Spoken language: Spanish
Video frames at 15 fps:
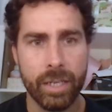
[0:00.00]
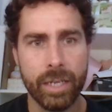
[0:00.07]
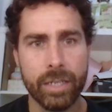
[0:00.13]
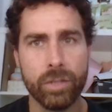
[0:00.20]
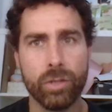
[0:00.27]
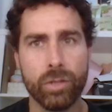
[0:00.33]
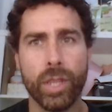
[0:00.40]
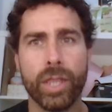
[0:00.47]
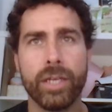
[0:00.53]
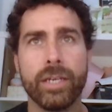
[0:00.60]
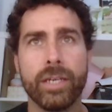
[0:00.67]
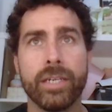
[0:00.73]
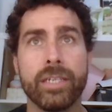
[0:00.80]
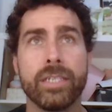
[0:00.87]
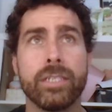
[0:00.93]

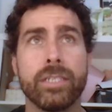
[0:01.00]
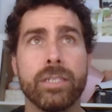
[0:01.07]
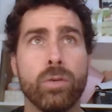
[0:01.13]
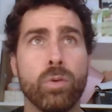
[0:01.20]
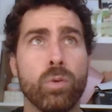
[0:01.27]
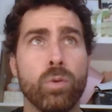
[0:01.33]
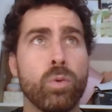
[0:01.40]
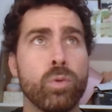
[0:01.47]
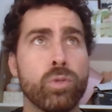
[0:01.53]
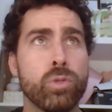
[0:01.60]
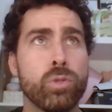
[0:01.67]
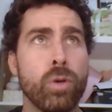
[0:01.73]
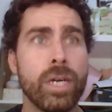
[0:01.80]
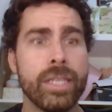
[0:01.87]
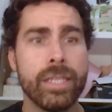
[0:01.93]
Entonces,
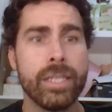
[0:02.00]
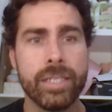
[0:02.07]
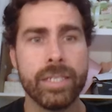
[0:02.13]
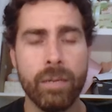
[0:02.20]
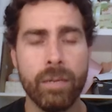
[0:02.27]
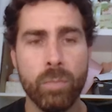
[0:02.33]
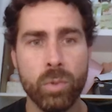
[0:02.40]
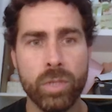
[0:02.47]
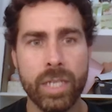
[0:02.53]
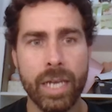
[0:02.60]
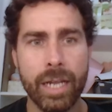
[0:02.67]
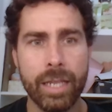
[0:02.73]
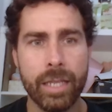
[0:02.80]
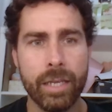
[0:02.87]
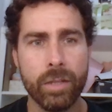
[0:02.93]
justo antes del
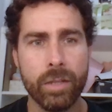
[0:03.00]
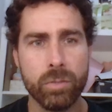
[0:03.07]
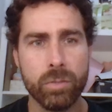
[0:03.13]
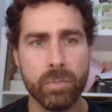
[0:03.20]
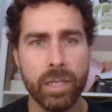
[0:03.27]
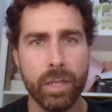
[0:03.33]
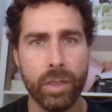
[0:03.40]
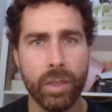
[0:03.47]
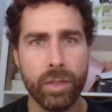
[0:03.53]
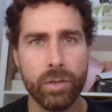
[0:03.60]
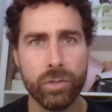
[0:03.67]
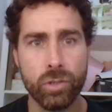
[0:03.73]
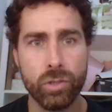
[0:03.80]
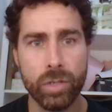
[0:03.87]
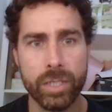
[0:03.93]
Mundial de
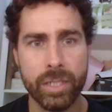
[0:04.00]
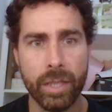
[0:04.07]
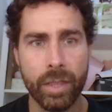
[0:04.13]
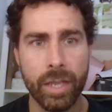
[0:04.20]
2018, que se,